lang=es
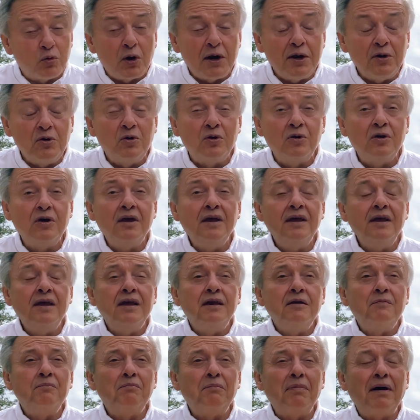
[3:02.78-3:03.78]
Bueno,
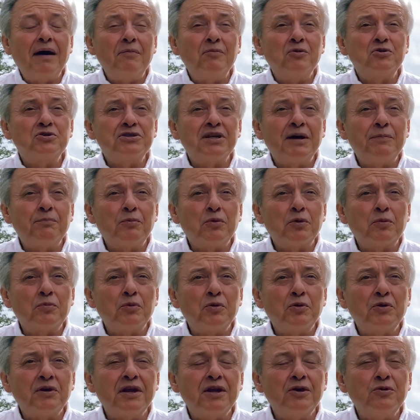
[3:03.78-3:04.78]
vamos a
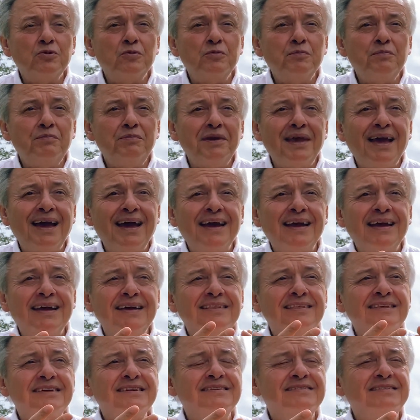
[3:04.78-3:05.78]
proponer un
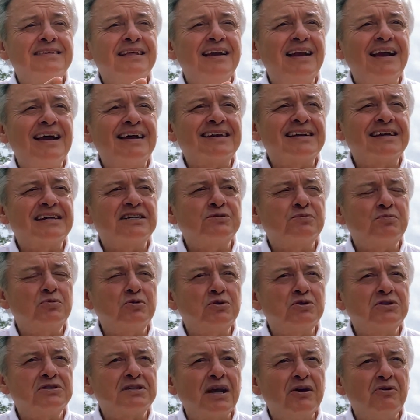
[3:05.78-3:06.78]
viaje desde la
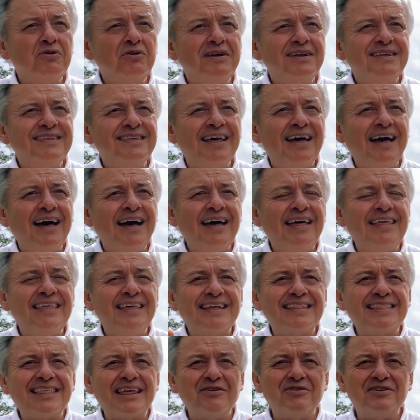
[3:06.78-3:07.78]
responsabilidad,
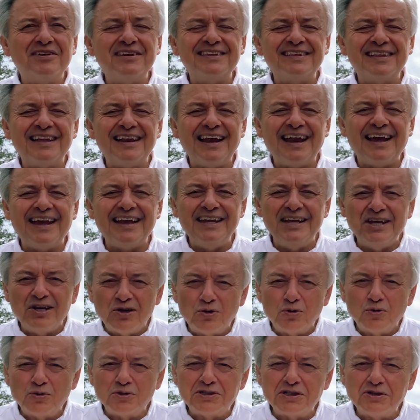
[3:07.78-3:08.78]
a través de la
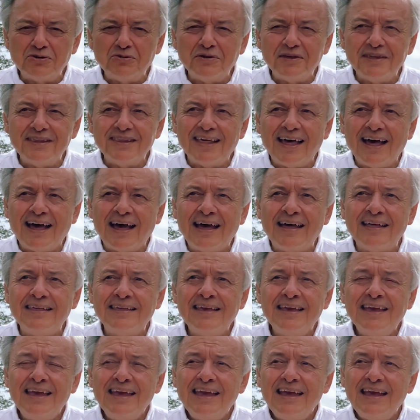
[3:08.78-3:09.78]
inclusividad,
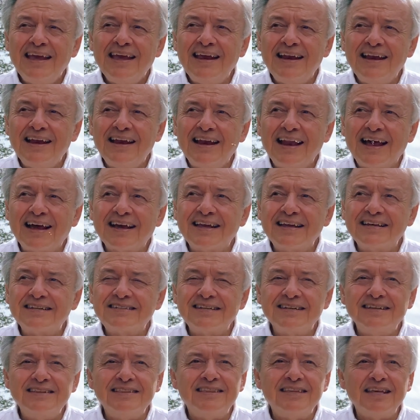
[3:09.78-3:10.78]
en la que
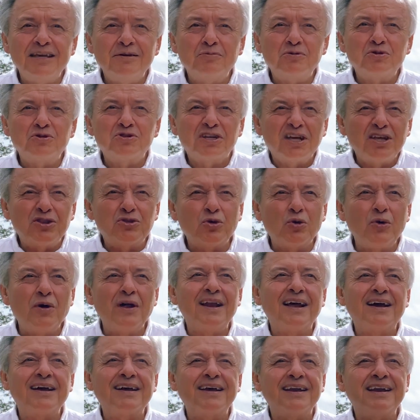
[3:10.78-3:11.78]
sentimos que
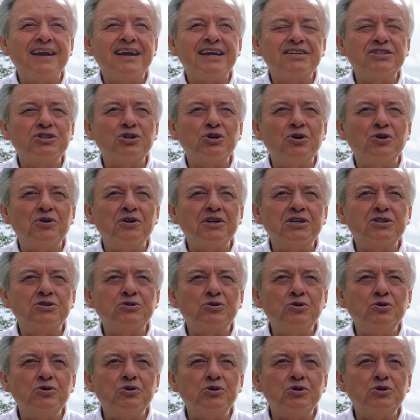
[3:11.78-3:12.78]
toda la creación es
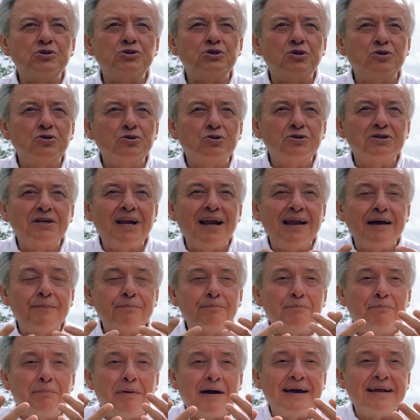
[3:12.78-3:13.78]
con nosotros, a la
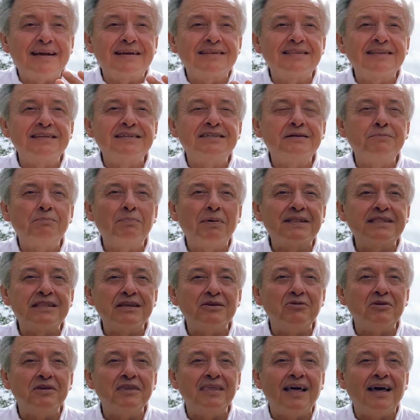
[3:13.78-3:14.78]

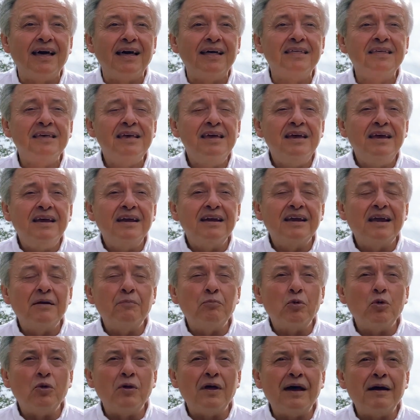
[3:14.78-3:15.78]
participatividad, que
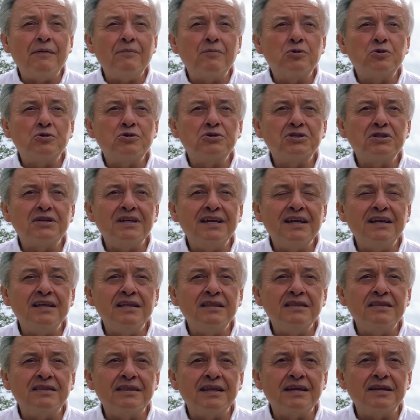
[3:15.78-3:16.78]
podamos
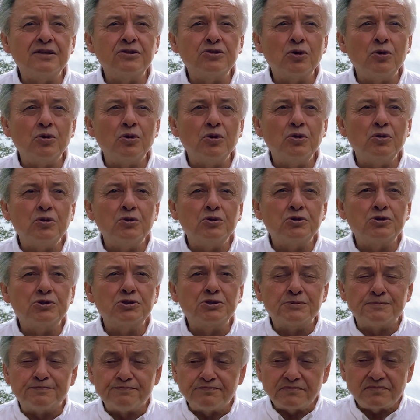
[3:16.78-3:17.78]
entre
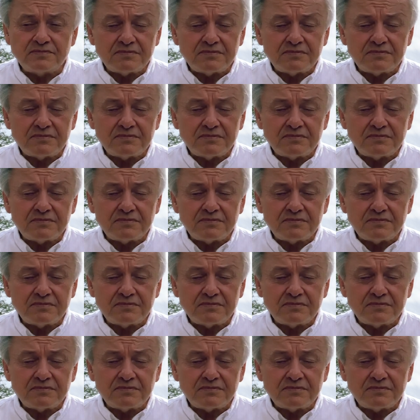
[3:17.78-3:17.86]
todos